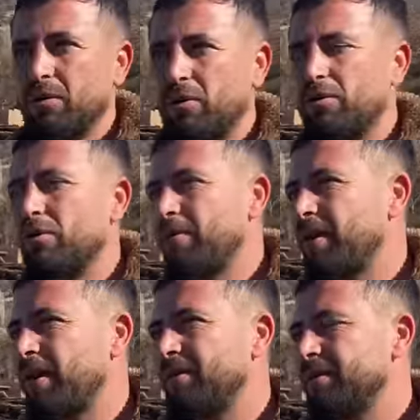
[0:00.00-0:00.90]
Şu
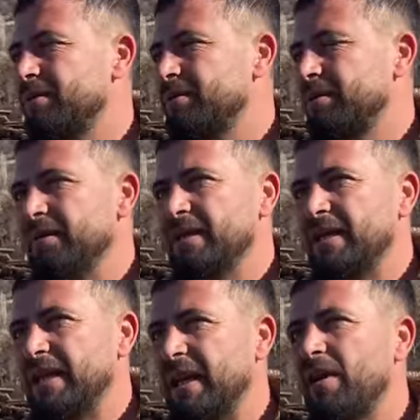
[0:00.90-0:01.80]
sopayı abi e,
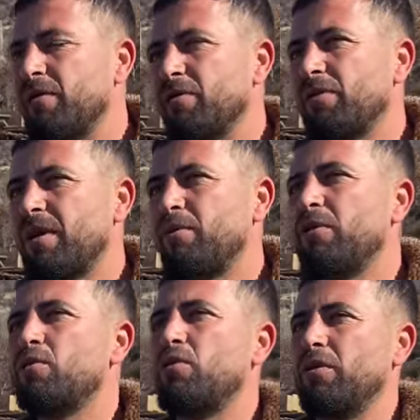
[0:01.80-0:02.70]
neye vurursam
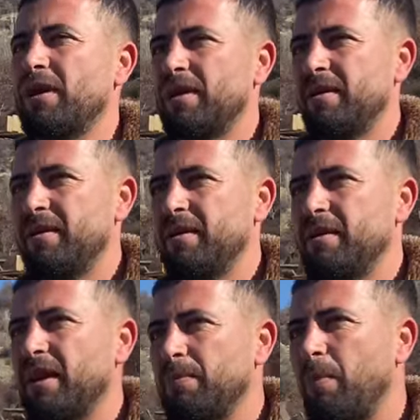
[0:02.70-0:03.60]
ona uçuyorlar.
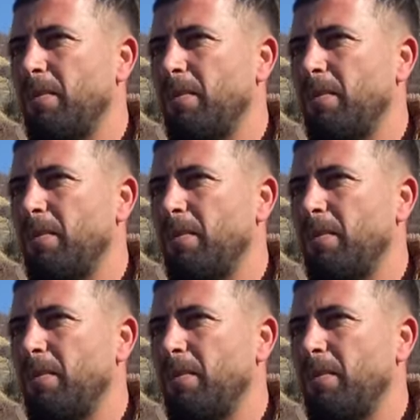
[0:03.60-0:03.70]
Yani